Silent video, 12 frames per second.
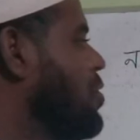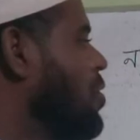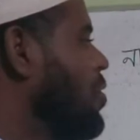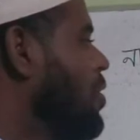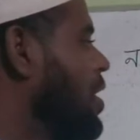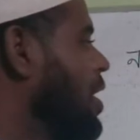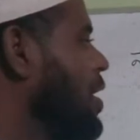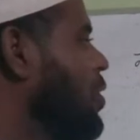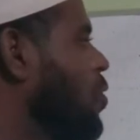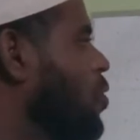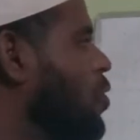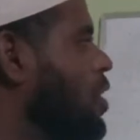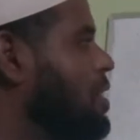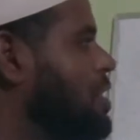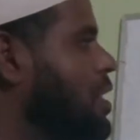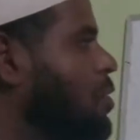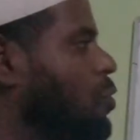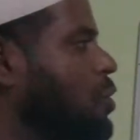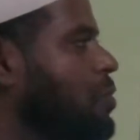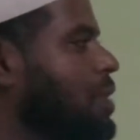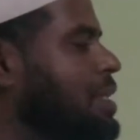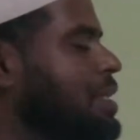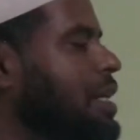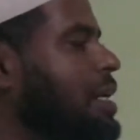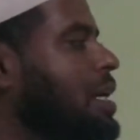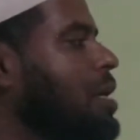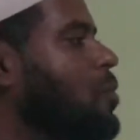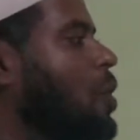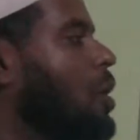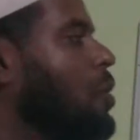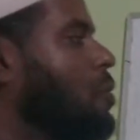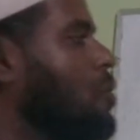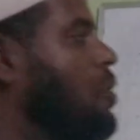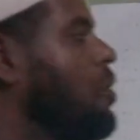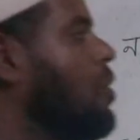ছিল এই নগরাষ্ট্রের অধিবাসীদেরকেই বলা হতো